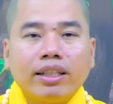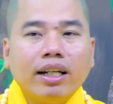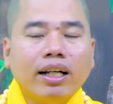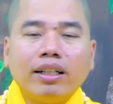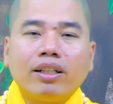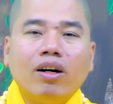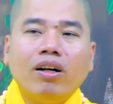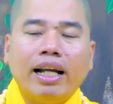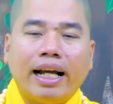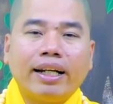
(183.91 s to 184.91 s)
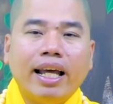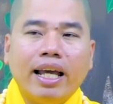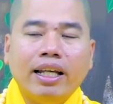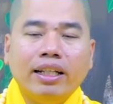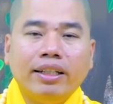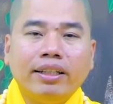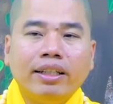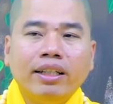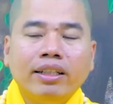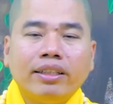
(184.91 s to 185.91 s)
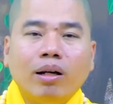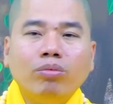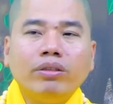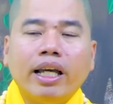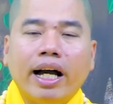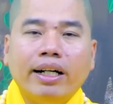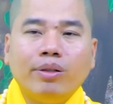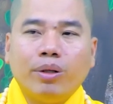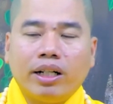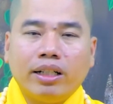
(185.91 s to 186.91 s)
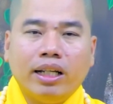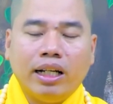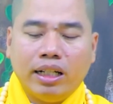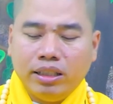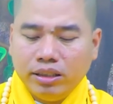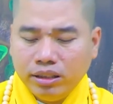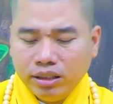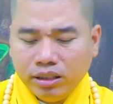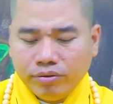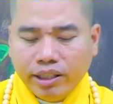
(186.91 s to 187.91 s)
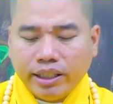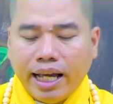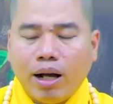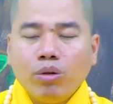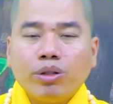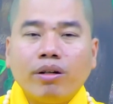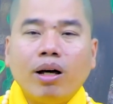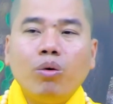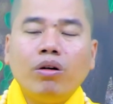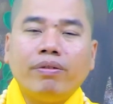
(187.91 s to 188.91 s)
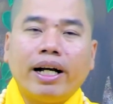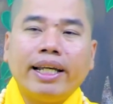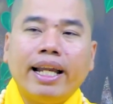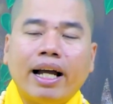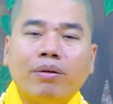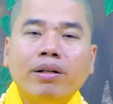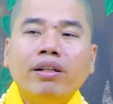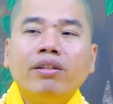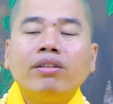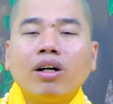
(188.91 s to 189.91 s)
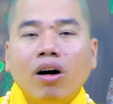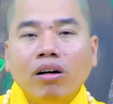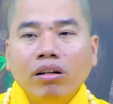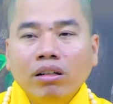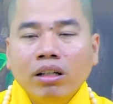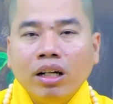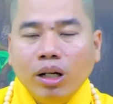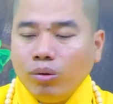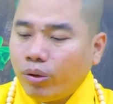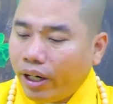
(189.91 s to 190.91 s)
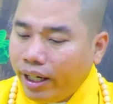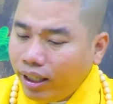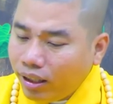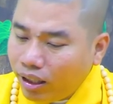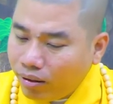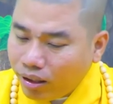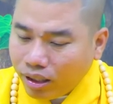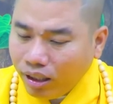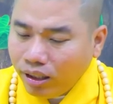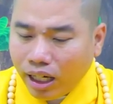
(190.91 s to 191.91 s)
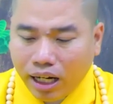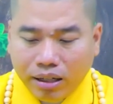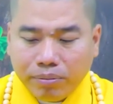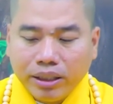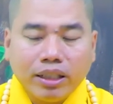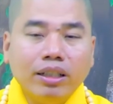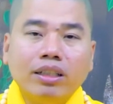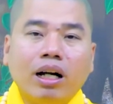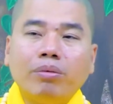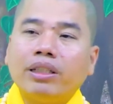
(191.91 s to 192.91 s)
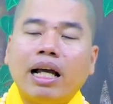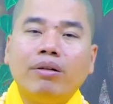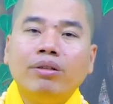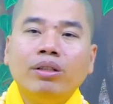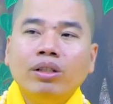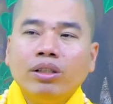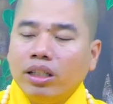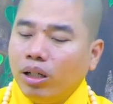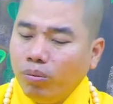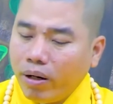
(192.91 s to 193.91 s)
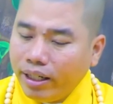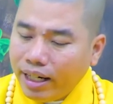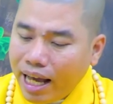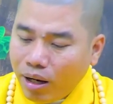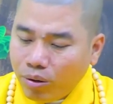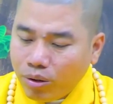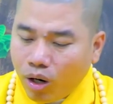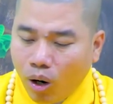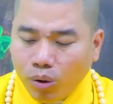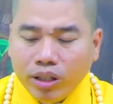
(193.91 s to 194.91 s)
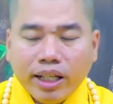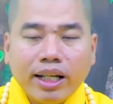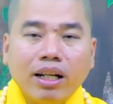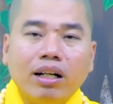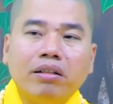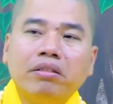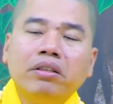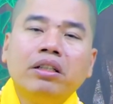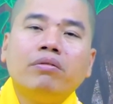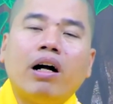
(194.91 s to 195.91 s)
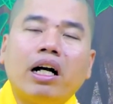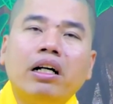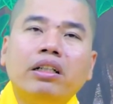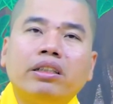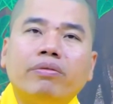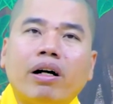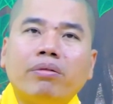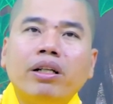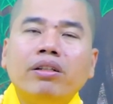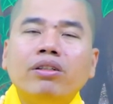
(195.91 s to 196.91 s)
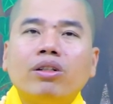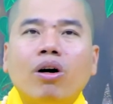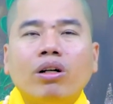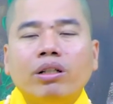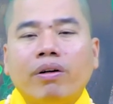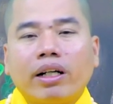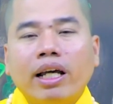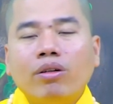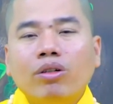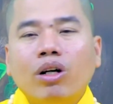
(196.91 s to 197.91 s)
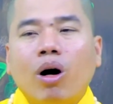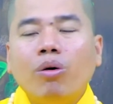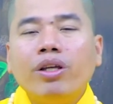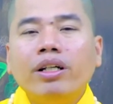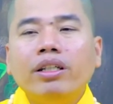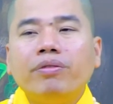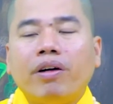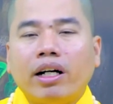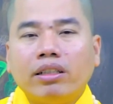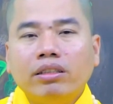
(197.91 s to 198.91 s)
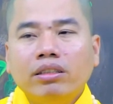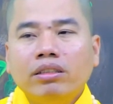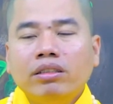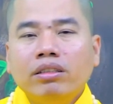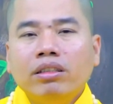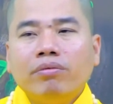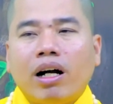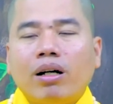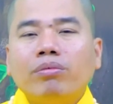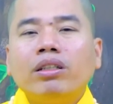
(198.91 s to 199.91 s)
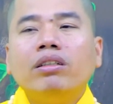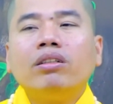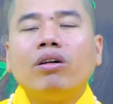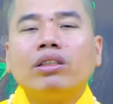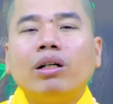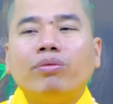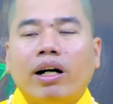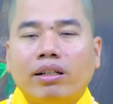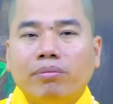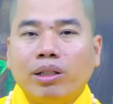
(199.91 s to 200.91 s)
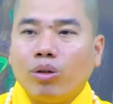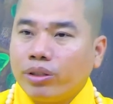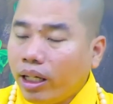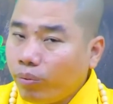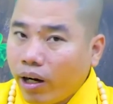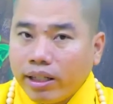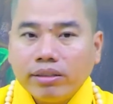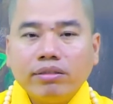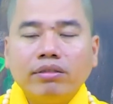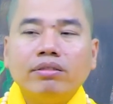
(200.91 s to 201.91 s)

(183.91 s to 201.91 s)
Chứ đừng có nặng nề trông chờ hoặc là phiền não sao lâu quá Phật A Di Đà không đến rước con. Lúc khỏe thì cứ bình thường không sao, nhưng lúc bệnh đau khổ gì cái là Phật ơi sao Phật không đến rước con đi, Phật để con khổ dữ gì Phật, Phật không thương con sao Phật, mình còn trách Phật.